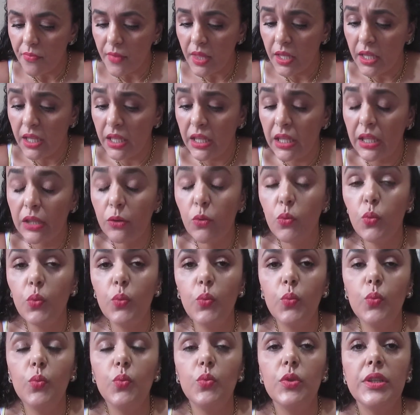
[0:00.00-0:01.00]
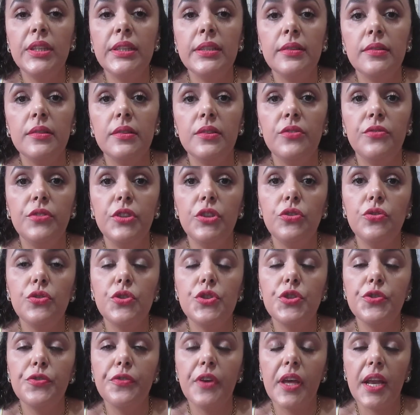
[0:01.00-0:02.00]
E com e, e
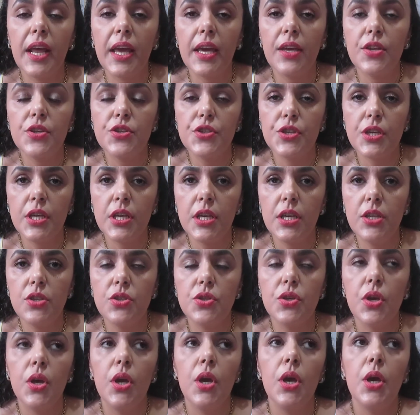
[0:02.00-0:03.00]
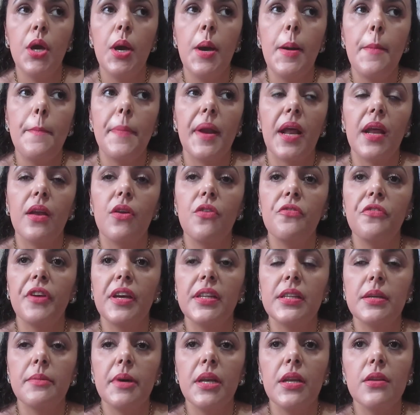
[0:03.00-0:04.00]
vídeos diferentes de hit, para não
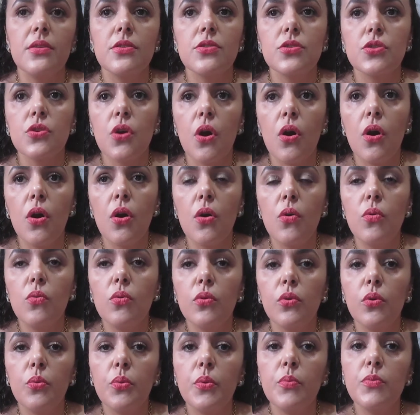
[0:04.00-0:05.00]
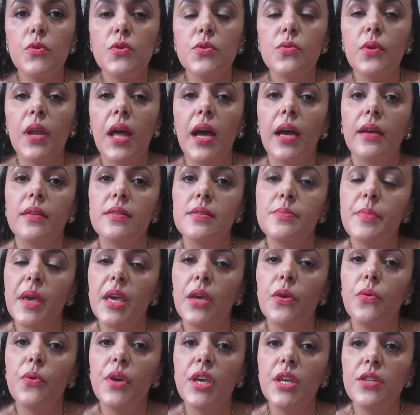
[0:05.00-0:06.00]
ficar trabalhando só um grupo muscular. Se
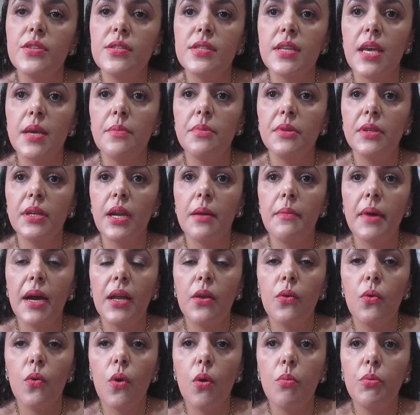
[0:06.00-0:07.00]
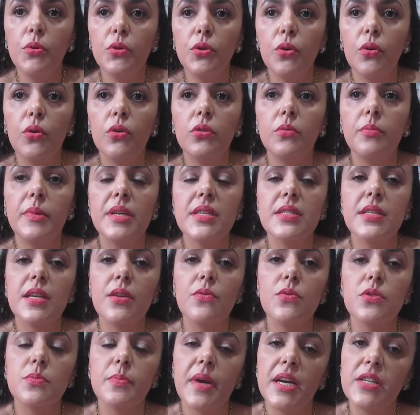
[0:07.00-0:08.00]
bem que o hit sempre trabalha o corpo todo, mas
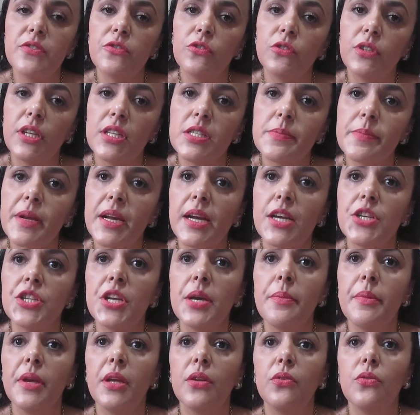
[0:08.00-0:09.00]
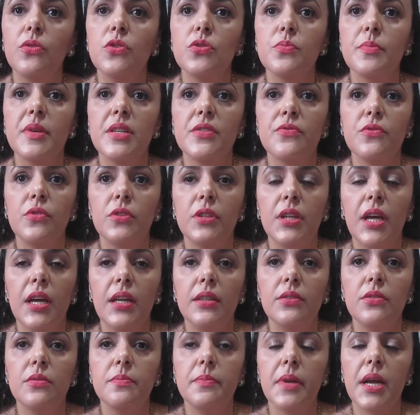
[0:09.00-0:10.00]
tem uns mais voltados para agachamento, outros mais
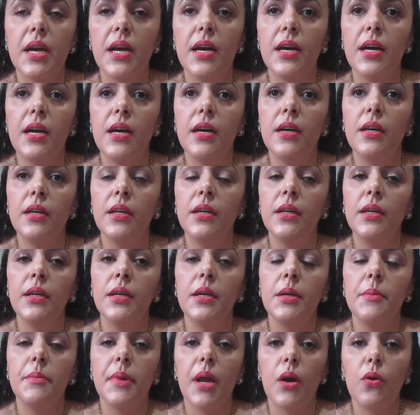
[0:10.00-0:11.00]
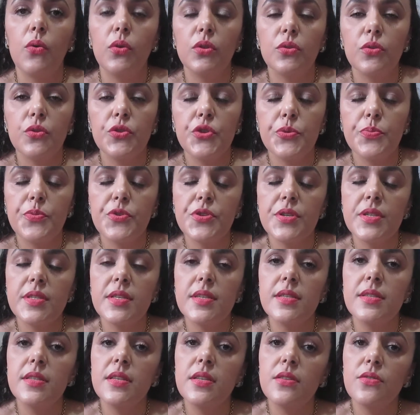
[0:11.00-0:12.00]
voltados para para outro tipo de
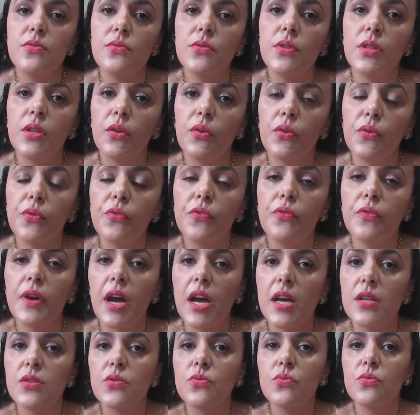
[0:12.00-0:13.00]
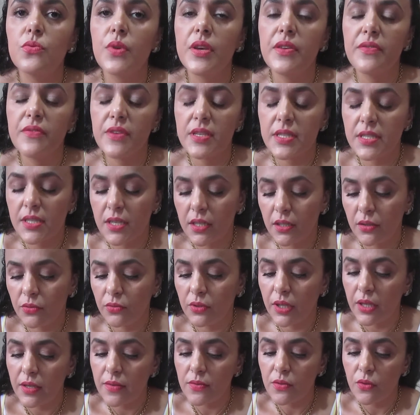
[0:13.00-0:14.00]
exercício, então eu faço
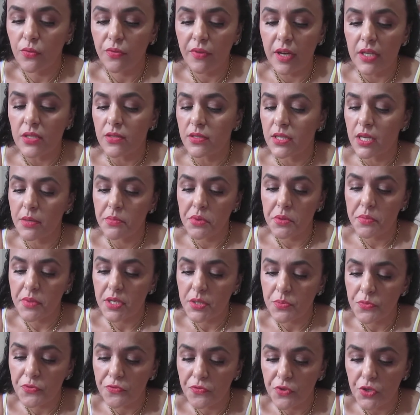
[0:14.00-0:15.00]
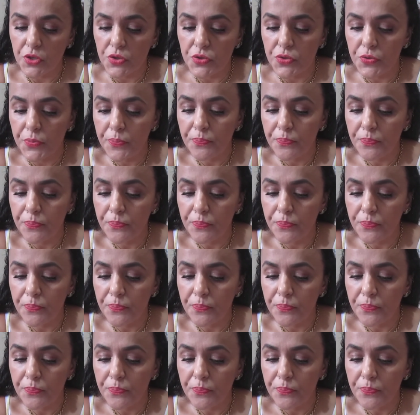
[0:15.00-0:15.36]
revezando, né? Não faço sempre o mesmo vídeo.